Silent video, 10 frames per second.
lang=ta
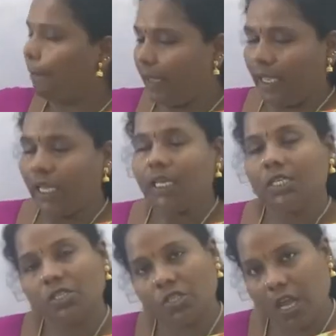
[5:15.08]
மே
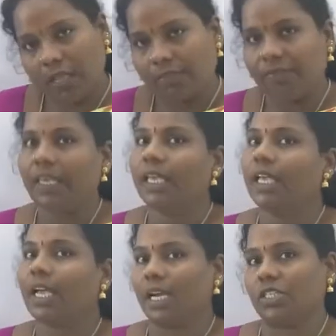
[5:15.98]
ஷாத்வி
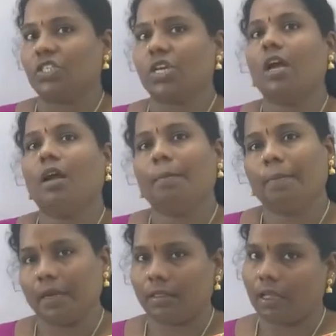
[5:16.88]
கட்சா
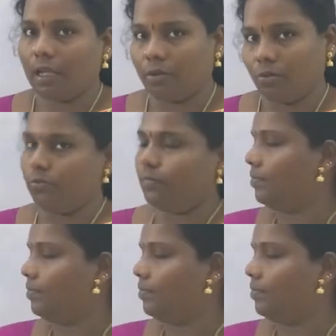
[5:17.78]
படுத்தாகும்